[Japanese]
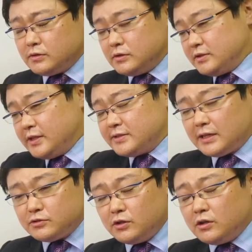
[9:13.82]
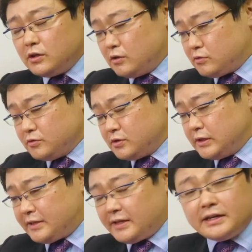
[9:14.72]
政策をこう
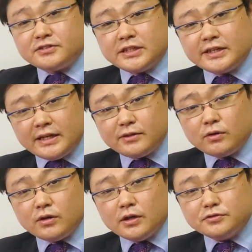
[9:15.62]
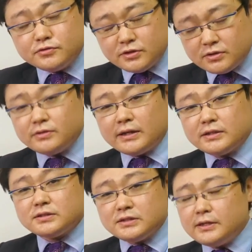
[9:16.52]
やっていかなくちゃいけないというふうに言ってるわ
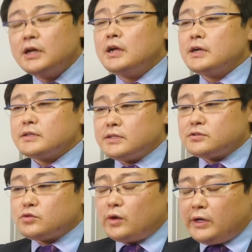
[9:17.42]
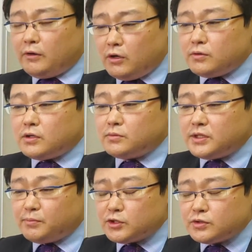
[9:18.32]
けですね。でそれの
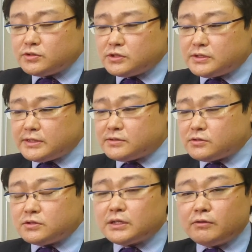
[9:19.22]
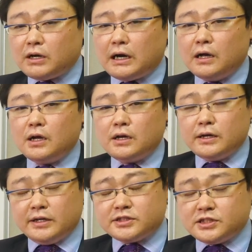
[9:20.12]
に基づいて作ったのが、
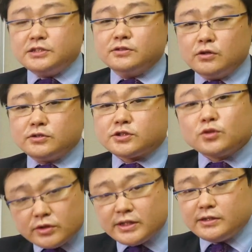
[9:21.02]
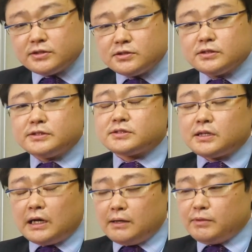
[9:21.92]
えー、真の始皇帝です。です
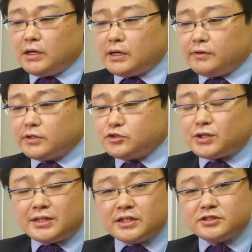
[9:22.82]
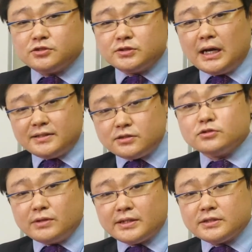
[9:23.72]
から、まあ、彼は儒家たちを弾圧
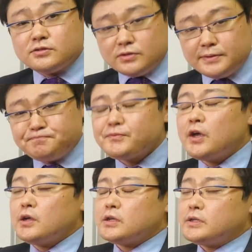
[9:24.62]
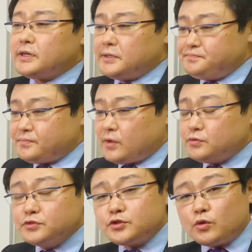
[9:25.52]
するわけですよね。で
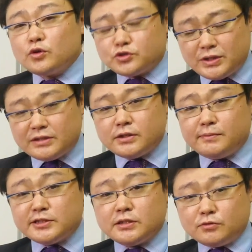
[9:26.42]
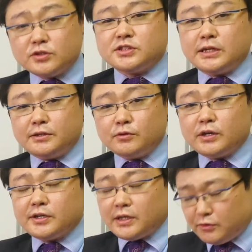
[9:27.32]
紛書講習なんていうのはまさにこの時代に行
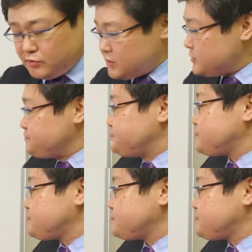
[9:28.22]
われたことです。